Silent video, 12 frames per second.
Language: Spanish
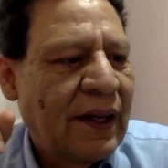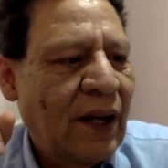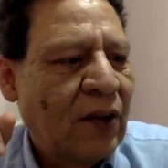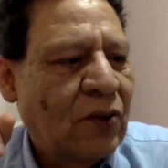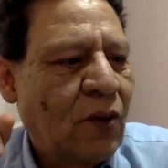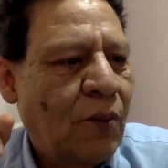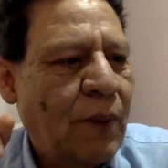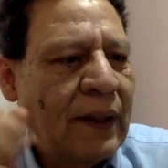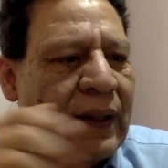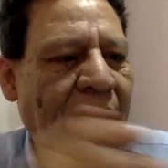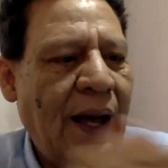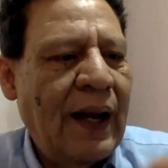que nos
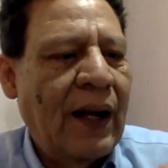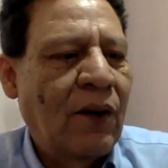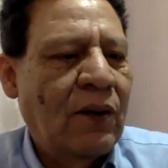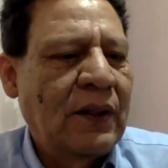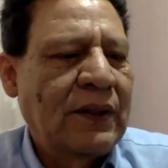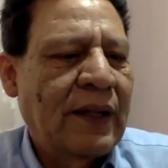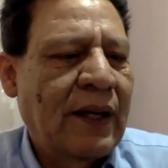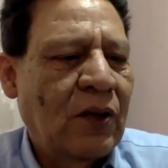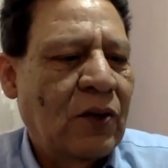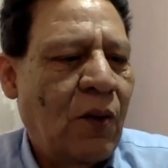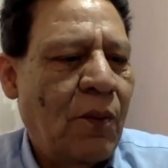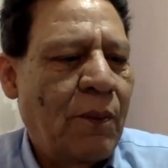comparte, a la noticia que
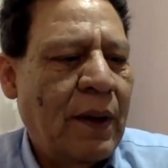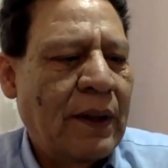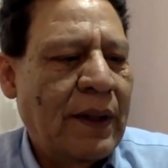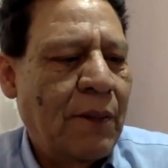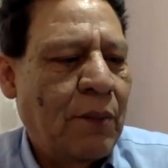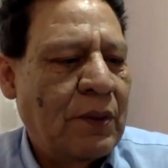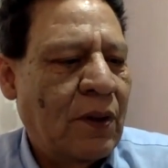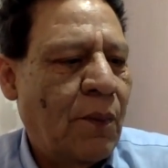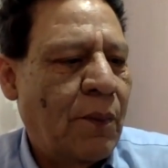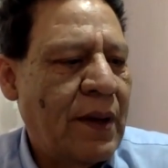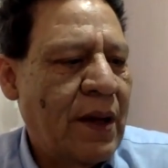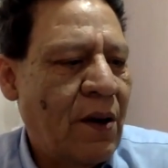nos comparte pues, el
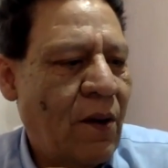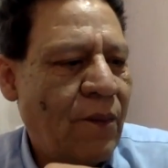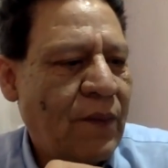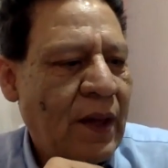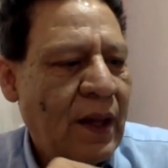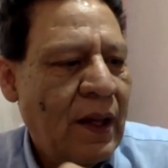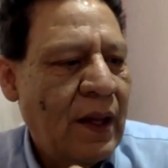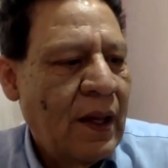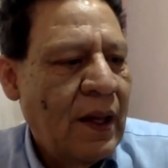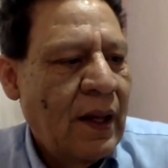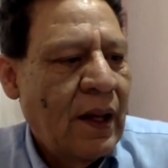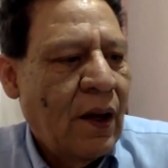compañero
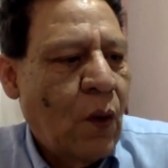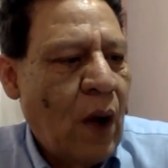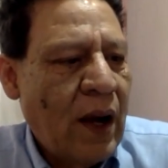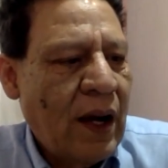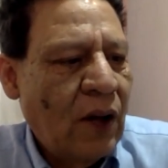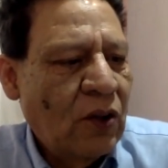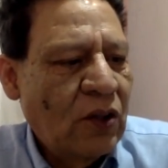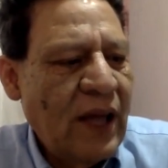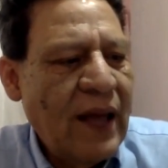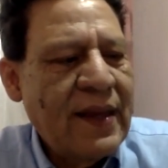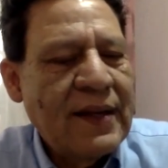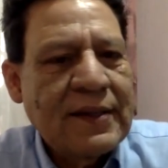Juan Carlos
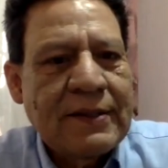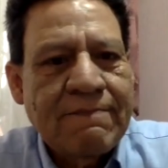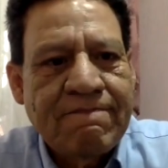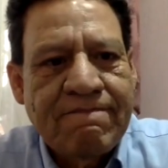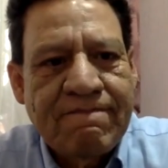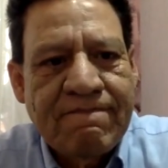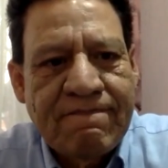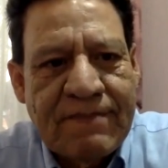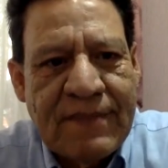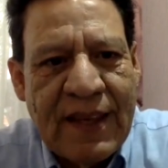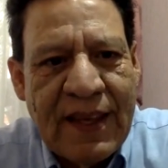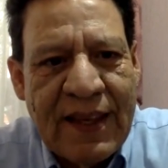Yáñez,
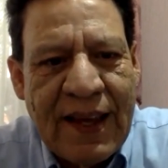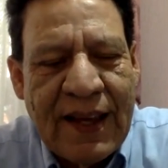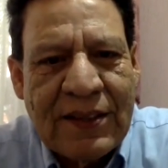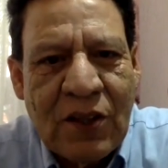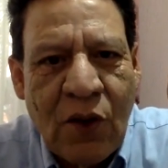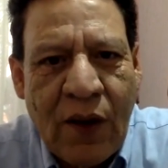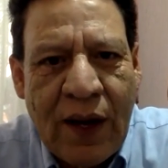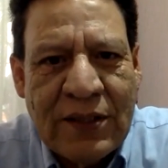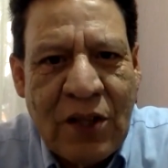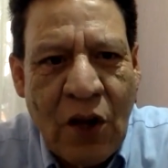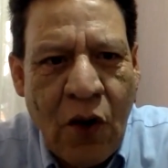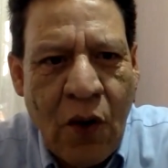y es lo que
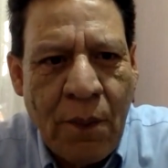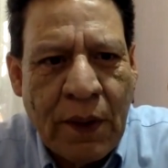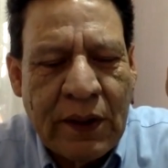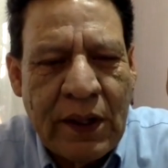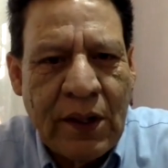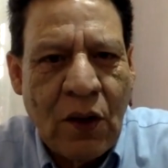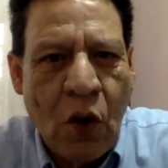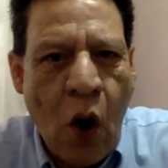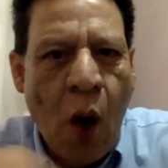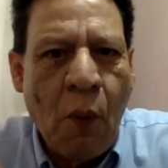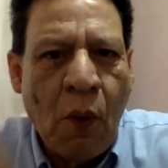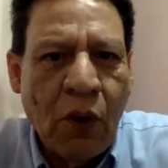les quiero compartir,
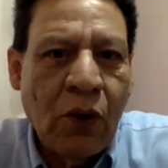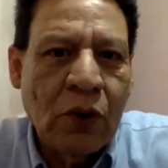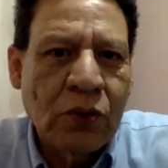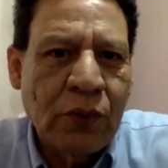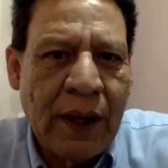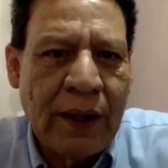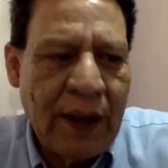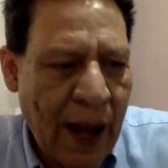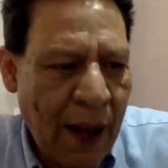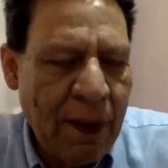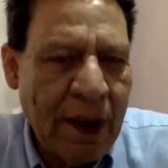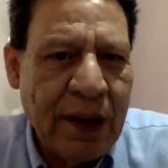cómo nos ven
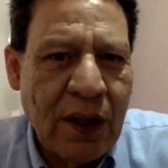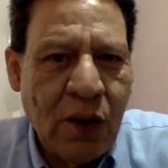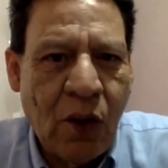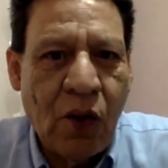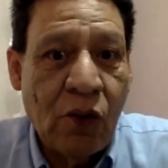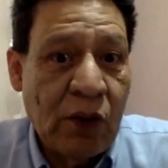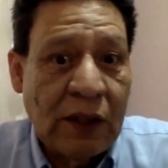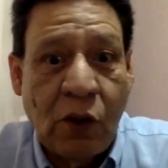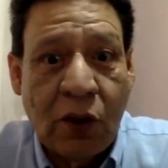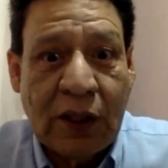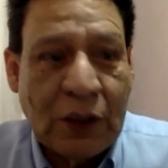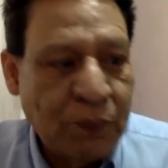a México desde
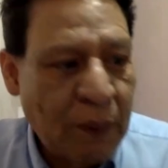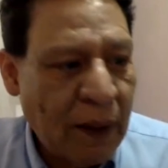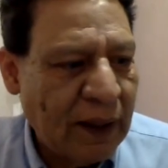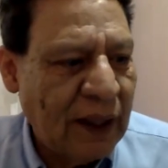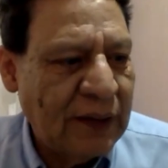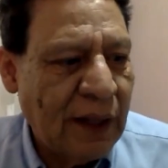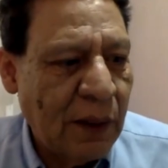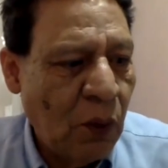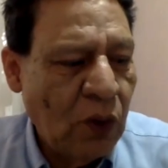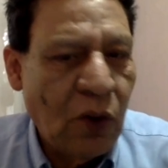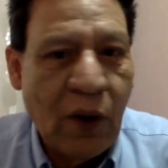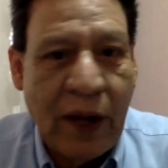otras partes del
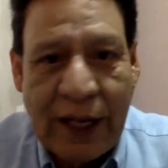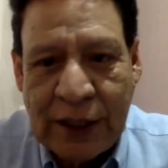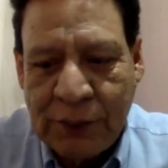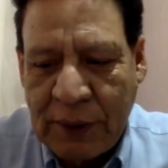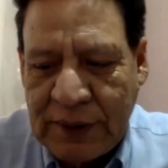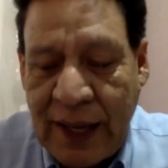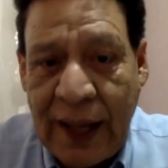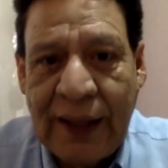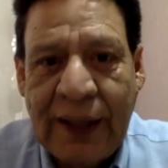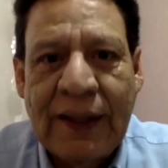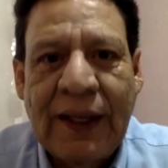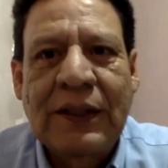mundo, en
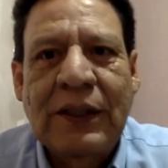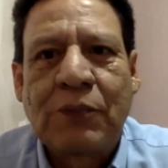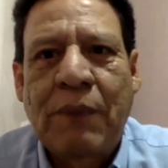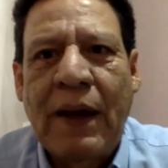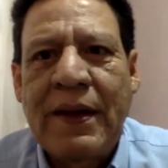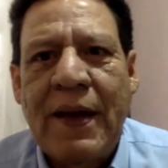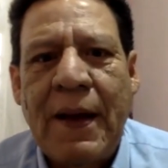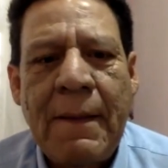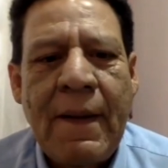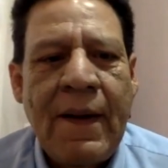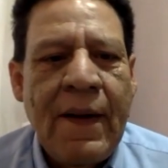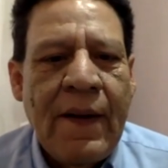especial desde
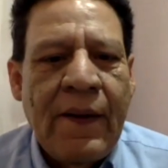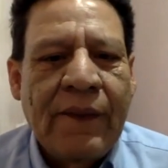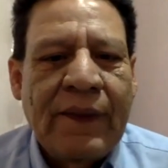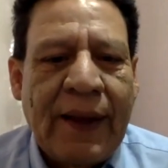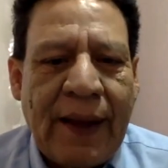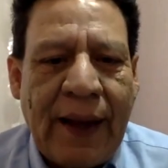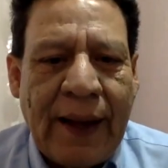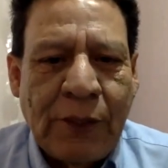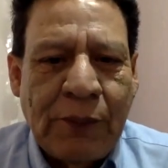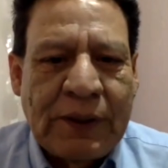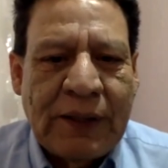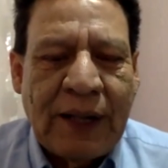España, en
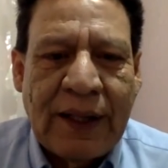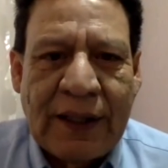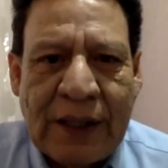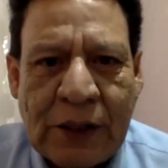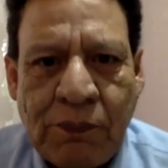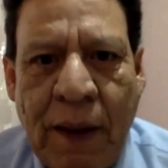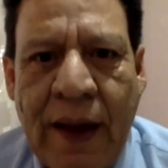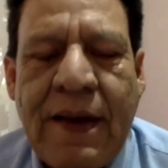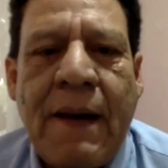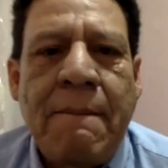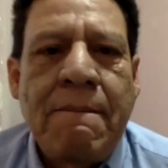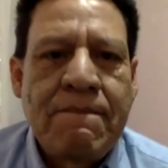especial desde
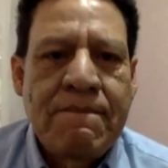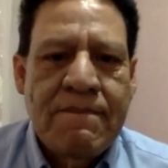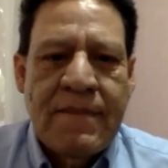España,